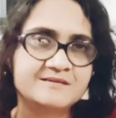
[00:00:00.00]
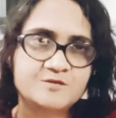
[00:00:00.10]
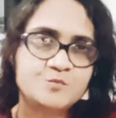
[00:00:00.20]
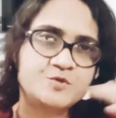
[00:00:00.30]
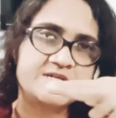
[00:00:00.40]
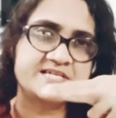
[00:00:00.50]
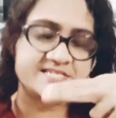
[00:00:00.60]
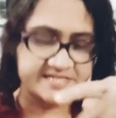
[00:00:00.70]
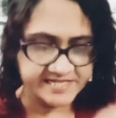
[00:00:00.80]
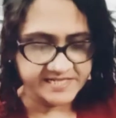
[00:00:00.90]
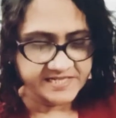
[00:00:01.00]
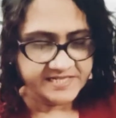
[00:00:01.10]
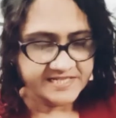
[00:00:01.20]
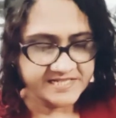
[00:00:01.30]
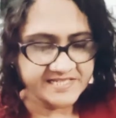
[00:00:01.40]
ওপরটা কেটে নিই
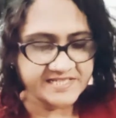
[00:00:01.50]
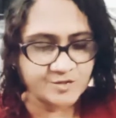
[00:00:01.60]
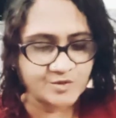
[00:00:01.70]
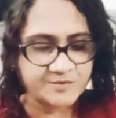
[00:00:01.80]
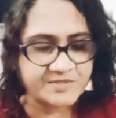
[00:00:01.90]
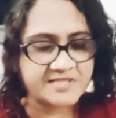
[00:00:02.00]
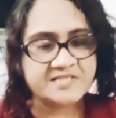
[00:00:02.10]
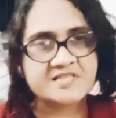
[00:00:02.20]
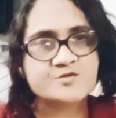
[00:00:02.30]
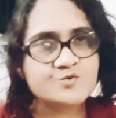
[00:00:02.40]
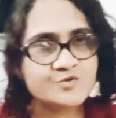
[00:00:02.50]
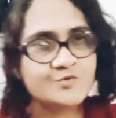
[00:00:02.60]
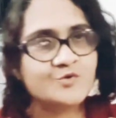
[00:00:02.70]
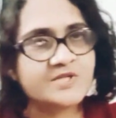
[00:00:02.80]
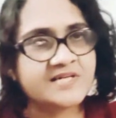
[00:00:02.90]
নিয়ে ধনে পাতার যে
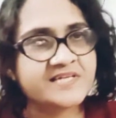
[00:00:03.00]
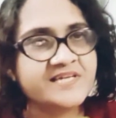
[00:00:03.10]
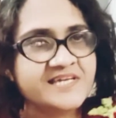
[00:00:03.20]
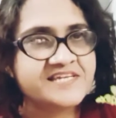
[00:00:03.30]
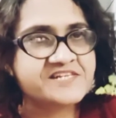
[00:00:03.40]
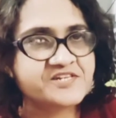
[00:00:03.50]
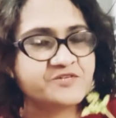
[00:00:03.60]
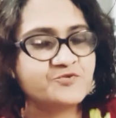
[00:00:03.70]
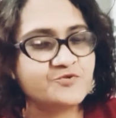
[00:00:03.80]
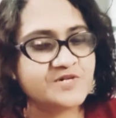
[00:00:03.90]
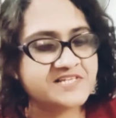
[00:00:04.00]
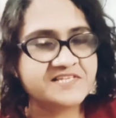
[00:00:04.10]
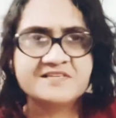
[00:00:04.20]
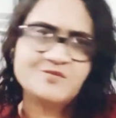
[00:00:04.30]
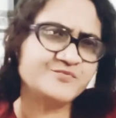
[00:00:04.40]
রুটগুলো থাকে সেগুলো আর কি
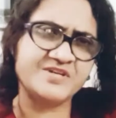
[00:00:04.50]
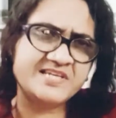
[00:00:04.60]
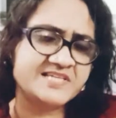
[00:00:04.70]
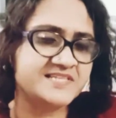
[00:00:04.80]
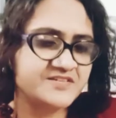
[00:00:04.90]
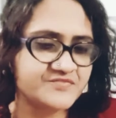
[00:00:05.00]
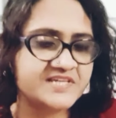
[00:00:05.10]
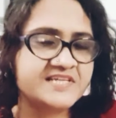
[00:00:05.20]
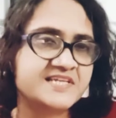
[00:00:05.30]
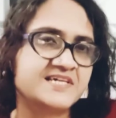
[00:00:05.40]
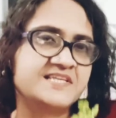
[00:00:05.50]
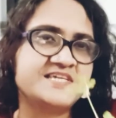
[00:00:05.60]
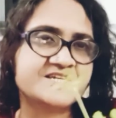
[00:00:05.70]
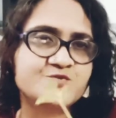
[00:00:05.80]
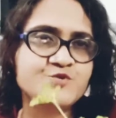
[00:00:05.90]
তো ফেলেই দিই ফেলে না দিয়ে
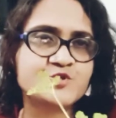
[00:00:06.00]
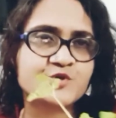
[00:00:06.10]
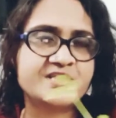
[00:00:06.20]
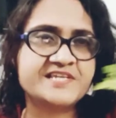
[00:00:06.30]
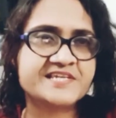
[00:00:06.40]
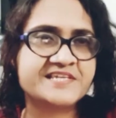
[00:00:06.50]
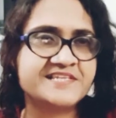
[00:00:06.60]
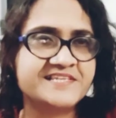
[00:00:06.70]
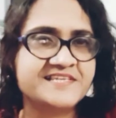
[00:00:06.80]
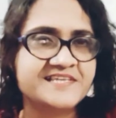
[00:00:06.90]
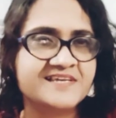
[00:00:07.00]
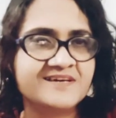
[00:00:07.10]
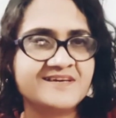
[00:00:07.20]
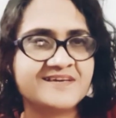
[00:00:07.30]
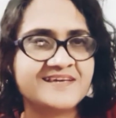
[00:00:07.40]
একটু জলে রেখে দিই
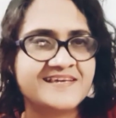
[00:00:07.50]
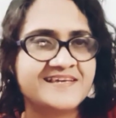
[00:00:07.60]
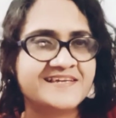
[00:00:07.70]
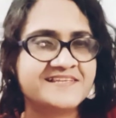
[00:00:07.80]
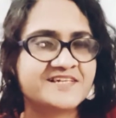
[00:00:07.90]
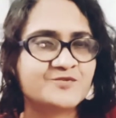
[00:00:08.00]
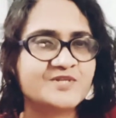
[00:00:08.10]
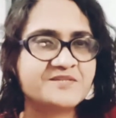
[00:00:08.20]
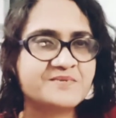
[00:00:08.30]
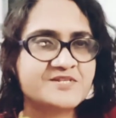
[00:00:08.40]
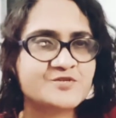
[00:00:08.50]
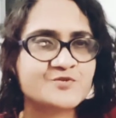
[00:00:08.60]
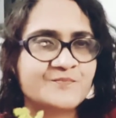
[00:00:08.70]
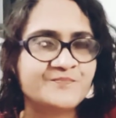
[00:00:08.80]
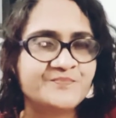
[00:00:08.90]
হ্যাঁ এই দেখো দেখতে পাচ্ছ
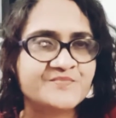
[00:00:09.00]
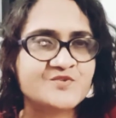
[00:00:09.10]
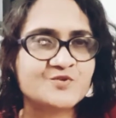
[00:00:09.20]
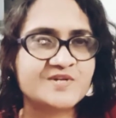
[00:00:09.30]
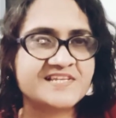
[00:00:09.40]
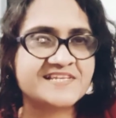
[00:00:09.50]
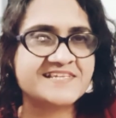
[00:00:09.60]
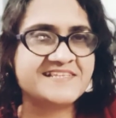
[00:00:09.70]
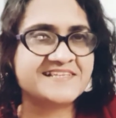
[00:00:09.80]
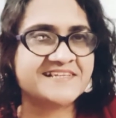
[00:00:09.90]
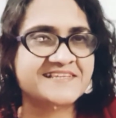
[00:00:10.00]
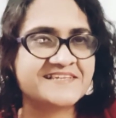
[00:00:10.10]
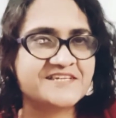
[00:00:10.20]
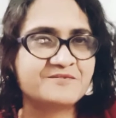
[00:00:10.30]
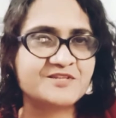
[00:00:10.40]
জলে রেখে দিই তার
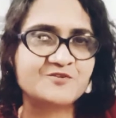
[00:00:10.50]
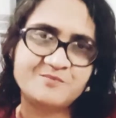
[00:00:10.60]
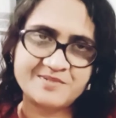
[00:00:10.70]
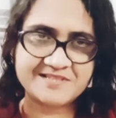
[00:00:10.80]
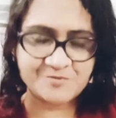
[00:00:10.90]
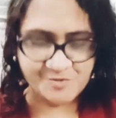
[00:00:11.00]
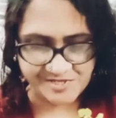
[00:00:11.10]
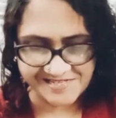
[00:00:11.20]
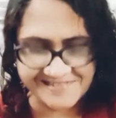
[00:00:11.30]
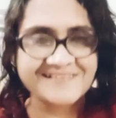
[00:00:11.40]
থেকে আবার ধনে পাতা হচ্ছে